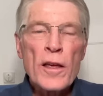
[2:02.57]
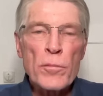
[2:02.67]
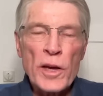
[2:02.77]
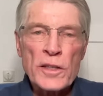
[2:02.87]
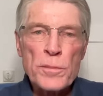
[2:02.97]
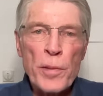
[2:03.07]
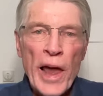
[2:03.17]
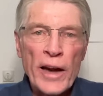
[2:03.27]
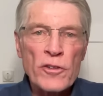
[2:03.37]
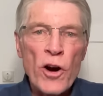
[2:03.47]
mit
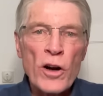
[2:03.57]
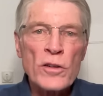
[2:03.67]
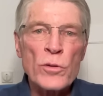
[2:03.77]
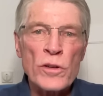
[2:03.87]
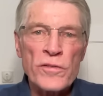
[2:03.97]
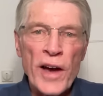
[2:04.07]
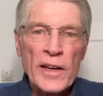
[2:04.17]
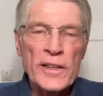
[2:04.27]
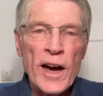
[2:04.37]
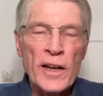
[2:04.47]
BlackRock und
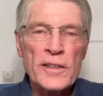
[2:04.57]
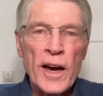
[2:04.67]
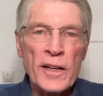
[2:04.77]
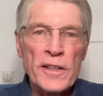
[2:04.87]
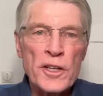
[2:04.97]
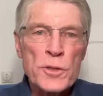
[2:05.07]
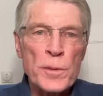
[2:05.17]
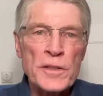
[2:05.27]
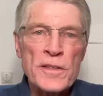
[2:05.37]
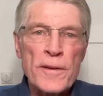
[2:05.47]
Vanguard an der
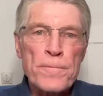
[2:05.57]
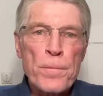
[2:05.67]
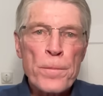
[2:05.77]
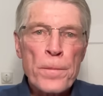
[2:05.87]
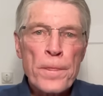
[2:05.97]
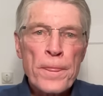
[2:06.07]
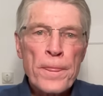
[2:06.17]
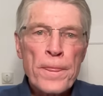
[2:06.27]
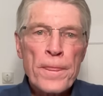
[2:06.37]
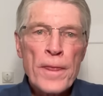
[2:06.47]
Spitze.
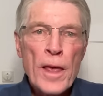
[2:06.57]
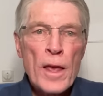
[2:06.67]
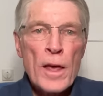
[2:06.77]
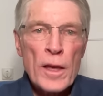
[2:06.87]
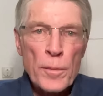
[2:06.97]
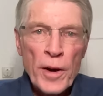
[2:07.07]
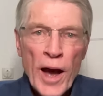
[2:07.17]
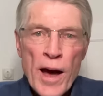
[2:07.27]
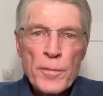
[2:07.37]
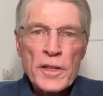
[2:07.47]
Im
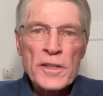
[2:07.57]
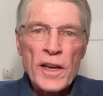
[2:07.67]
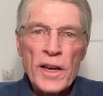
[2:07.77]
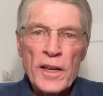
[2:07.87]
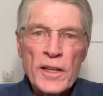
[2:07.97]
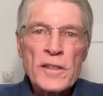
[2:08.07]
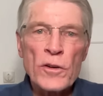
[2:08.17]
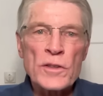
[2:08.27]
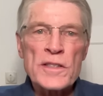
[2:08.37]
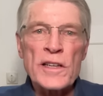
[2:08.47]
Rahmen der hinter
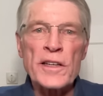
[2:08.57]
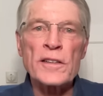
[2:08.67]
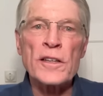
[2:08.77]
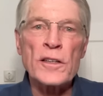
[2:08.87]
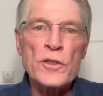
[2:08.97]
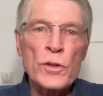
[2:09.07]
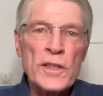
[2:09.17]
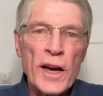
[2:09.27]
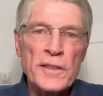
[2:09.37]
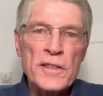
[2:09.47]
uns liegenden
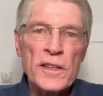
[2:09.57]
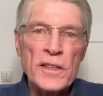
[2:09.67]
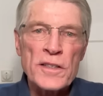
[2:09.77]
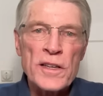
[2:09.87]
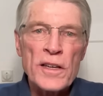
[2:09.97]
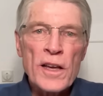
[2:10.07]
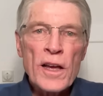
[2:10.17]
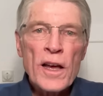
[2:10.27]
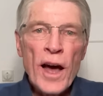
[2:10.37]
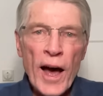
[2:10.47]
Gesundheitskrise
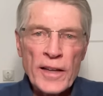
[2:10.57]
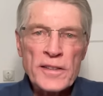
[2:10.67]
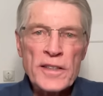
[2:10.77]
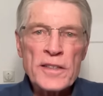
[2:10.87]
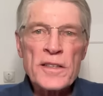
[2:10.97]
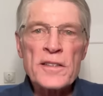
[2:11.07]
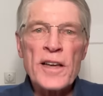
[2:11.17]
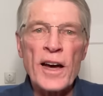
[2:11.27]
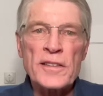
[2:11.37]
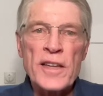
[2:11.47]
hat dieses
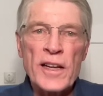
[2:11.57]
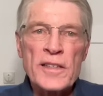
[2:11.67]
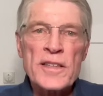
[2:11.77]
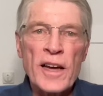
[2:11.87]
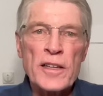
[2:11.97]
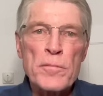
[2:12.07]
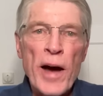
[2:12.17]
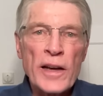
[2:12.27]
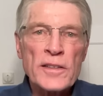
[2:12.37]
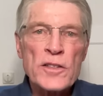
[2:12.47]
Kartell seine
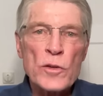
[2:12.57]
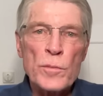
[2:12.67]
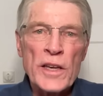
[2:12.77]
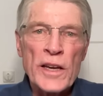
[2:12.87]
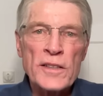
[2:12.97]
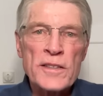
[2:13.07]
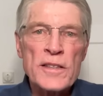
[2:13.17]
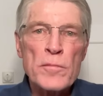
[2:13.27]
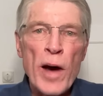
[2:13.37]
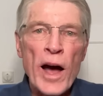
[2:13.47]
Macht zum
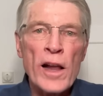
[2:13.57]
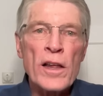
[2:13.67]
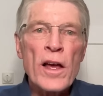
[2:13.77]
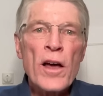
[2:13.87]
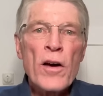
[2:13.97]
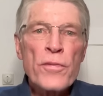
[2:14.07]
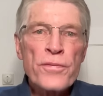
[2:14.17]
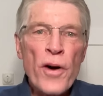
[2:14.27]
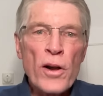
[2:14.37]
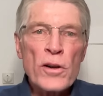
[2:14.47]
ersten Mal
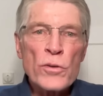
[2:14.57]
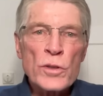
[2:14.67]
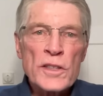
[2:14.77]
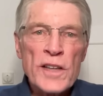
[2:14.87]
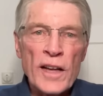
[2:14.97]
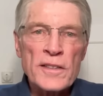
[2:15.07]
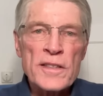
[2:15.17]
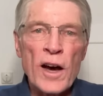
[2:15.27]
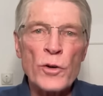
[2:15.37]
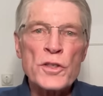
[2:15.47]
voll und
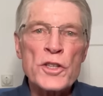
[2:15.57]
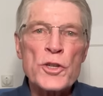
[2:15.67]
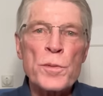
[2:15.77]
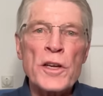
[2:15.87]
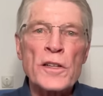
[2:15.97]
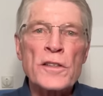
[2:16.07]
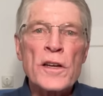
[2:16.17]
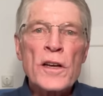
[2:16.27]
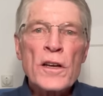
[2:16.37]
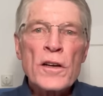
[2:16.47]
ganz ausgespielt
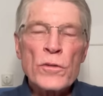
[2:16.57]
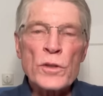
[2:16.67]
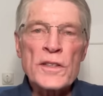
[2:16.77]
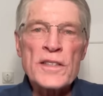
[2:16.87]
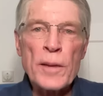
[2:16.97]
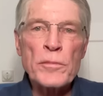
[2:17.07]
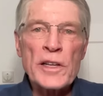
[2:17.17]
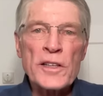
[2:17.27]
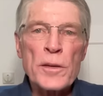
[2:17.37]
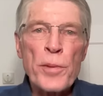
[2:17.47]
und
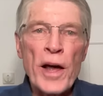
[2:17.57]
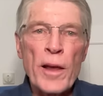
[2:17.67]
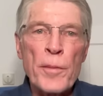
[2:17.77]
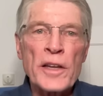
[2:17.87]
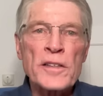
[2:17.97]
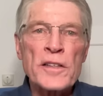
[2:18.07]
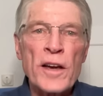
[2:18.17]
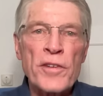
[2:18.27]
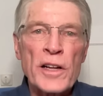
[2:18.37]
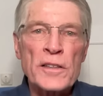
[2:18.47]
sämtliche Parlamente
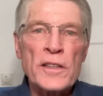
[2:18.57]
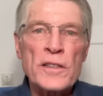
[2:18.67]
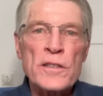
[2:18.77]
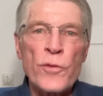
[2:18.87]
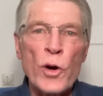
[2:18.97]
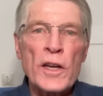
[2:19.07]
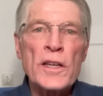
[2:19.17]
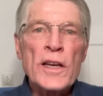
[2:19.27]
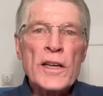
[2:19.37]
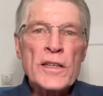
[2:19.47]
der Welt
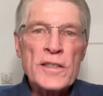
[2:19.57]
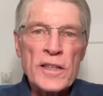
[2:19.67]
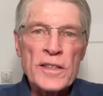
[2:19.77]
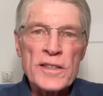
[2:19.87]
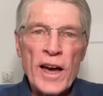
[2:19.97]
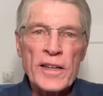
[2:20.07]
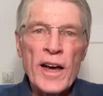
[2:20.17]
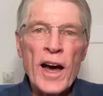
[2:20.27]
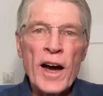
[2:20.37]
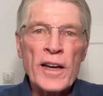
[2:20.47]
gezwungen, sich
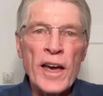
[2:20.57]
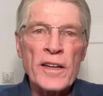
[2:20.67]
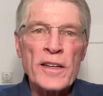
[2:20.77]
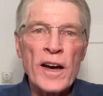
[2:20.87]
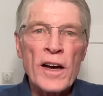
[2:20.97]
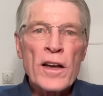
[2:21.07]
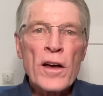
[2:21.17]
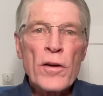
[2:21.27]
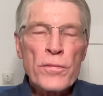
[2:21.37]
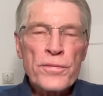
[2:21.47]
seiner Agenda
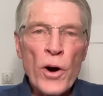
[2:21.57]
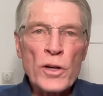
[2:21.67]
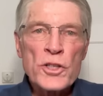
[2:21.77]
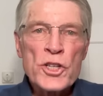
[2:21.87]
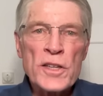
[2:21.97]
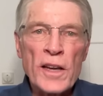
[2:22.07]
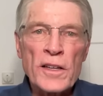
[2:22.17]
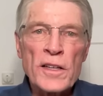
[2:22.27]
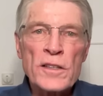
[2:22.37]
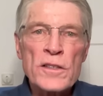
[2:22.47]

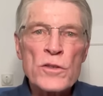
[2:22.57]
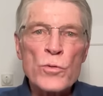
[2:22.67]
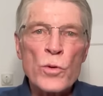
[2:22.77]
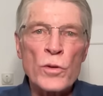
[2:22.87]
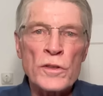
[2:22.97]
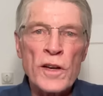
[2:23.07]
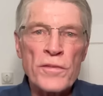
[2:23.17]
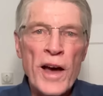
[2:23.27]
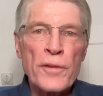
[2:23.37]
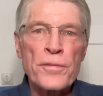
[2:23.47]
vollständig zu
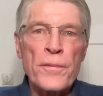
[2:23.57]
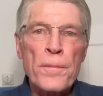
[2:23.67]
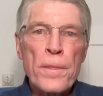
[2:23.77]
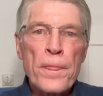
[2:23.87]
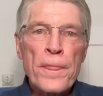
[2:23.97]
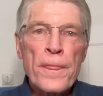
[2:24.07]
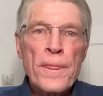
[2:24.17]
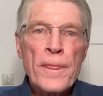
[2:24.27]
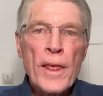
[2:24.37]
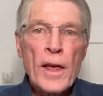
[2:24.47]
unterwerfen.
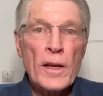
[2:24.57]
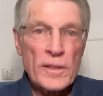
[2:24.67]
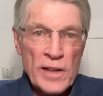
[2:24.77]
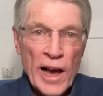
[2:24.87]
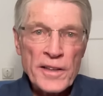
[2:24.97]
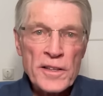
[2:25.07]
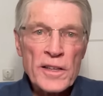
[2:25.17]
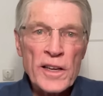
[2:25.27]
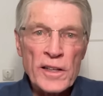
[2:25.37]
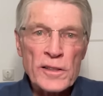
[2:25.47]
Das gleiche
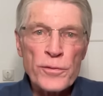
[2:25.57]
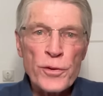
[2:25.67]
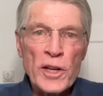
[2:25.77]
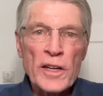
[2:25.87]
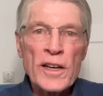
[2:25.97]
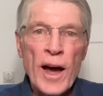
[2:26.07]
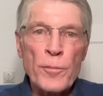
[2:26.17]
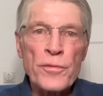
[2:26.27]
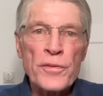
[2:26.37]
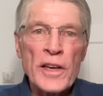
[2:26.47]
gilt für den
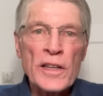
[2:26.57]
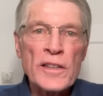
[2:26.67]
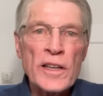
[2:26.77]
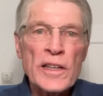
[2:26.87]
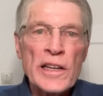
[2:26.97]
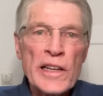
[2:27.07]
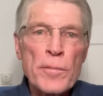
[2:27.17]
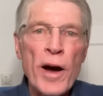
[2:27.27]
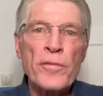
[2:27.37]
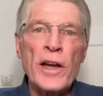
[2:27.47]
Kampf gegen den
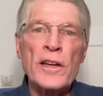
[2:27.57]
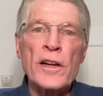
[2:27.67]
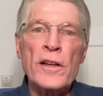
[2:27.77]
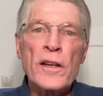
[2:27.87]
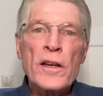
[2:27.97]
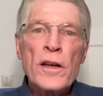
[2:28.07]
Klimawandel.